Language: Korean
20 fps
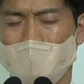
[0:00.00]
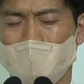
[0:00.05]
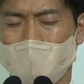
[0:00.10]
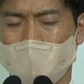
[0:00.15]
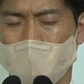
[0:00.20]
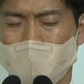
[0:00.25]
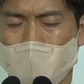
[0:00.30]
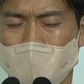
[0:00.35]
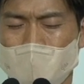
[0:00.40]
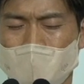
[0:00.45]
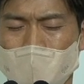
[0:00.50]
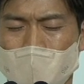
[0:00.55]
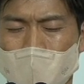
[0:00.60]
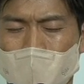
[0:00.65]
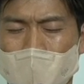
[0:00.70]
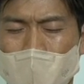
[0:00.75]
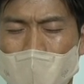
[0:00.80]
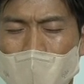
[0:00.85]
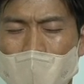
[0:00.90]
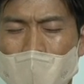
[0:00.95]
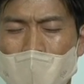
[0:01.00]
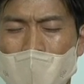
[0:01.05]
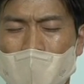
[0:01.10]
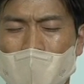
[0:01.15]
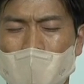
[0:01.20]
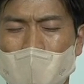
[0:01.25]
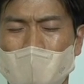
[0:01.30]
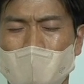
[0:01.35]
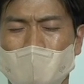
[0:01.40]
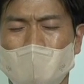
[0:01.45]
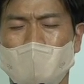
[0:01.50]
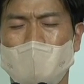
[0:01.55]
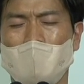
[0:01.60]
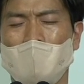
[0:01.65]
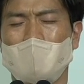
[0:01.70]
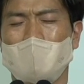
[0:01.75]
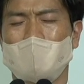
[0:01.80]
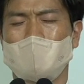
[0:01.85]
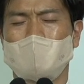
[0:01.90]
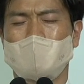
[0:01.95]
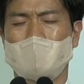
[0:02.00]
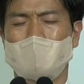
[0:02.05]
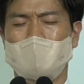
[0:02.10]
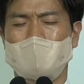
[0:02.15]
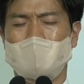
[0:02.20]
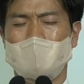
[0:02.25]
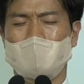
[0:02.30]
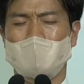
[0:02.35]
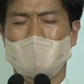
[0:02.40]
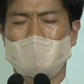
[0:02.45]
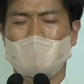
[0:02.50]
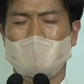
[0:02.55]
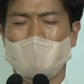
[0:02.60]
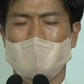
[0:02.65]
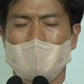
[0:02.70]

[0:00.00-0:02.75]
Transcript: 하여 주시옵소서. 그리고 하나님 아버지